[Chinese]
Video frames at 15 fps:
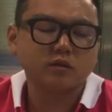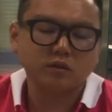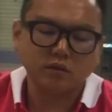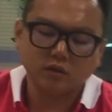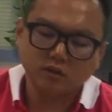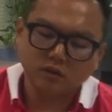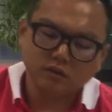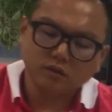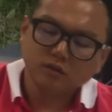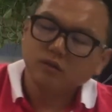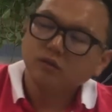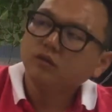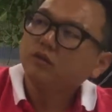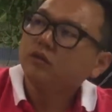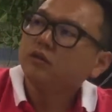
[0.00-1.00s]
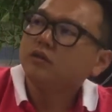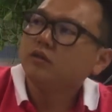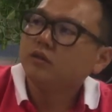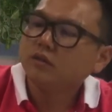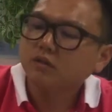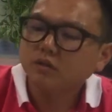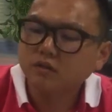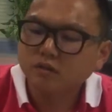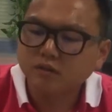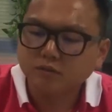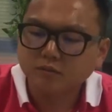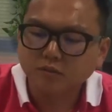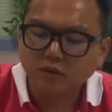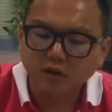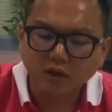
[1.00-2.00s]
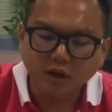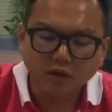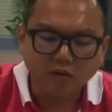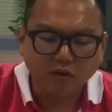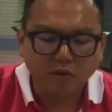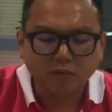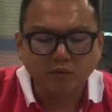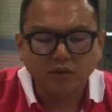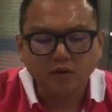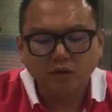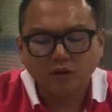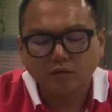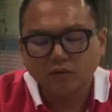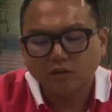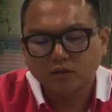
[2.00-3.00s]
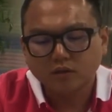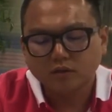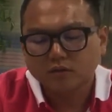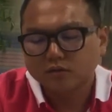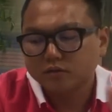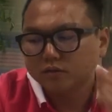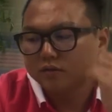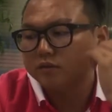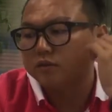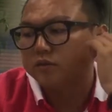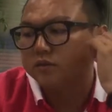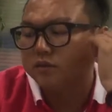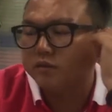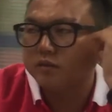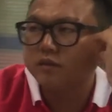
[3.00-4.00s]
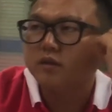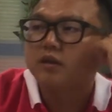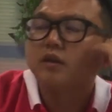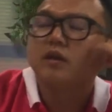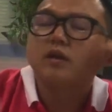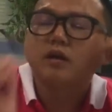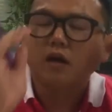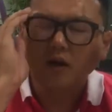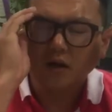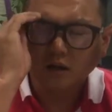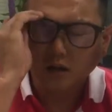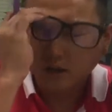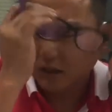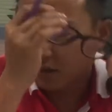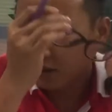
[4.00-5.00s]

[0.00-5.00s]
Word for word: 随便把我们调一些。不要搞了，不要搞。你一直在鬼打墙。好了，那